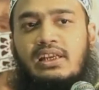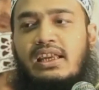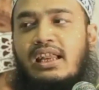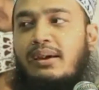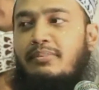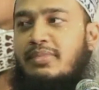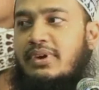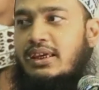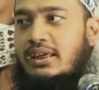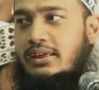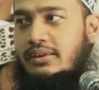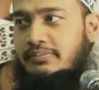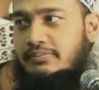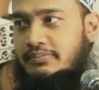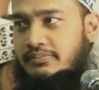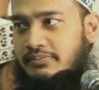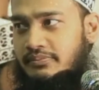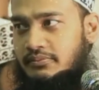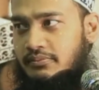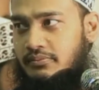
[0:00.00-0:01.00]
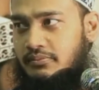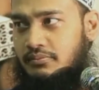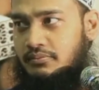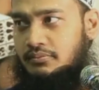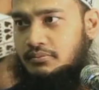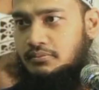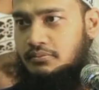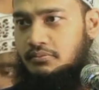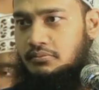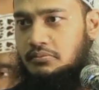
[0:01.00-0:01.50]
নাম কি
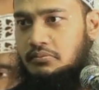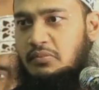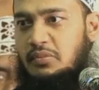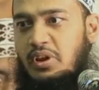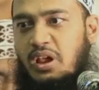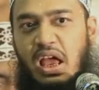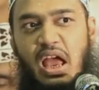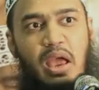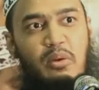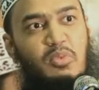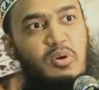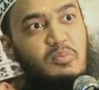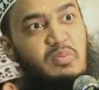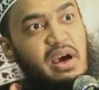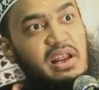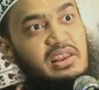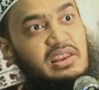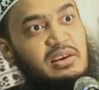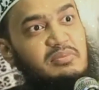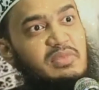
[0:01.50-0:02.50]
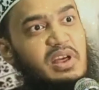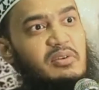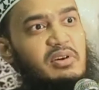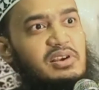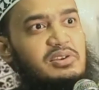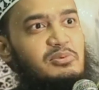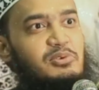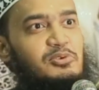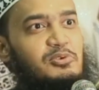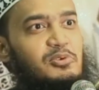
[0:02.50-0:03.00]
আমি বোম মারি দিন দাও
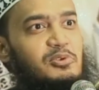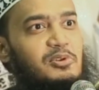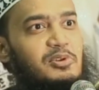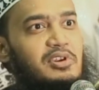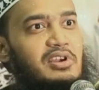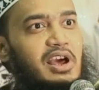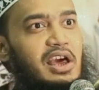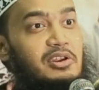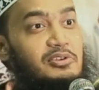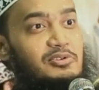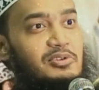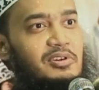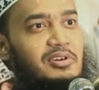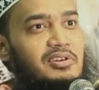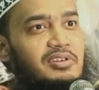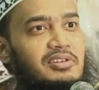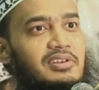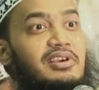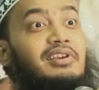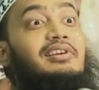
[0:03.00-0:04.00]
আসবে শুনো আরো জোর হন